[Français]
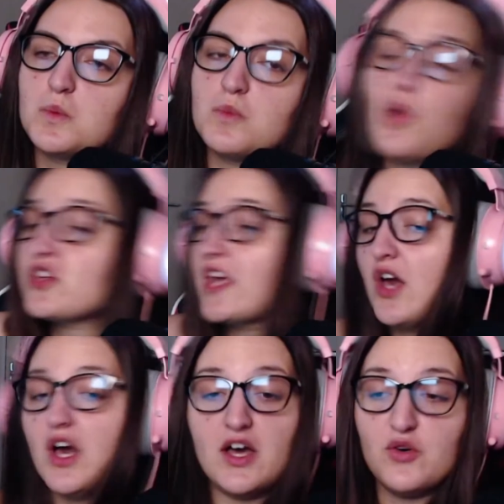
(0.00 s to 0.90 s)
Ok,
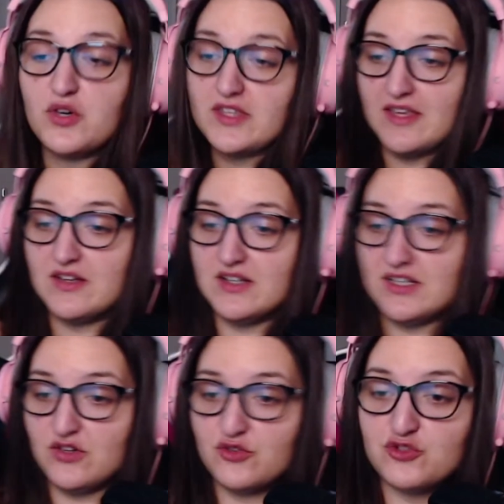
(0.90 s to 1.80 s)
ah, ok, allez,
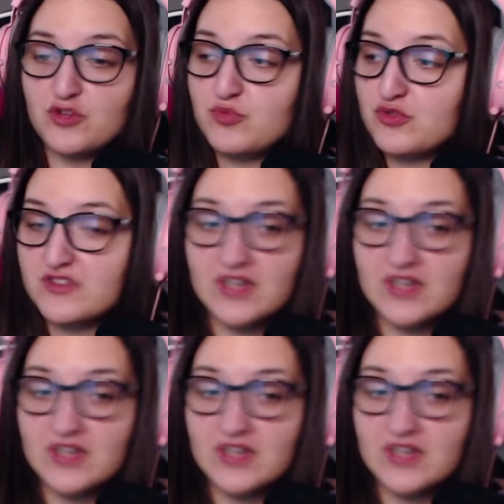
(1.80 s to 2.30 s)
on stoppe tout ça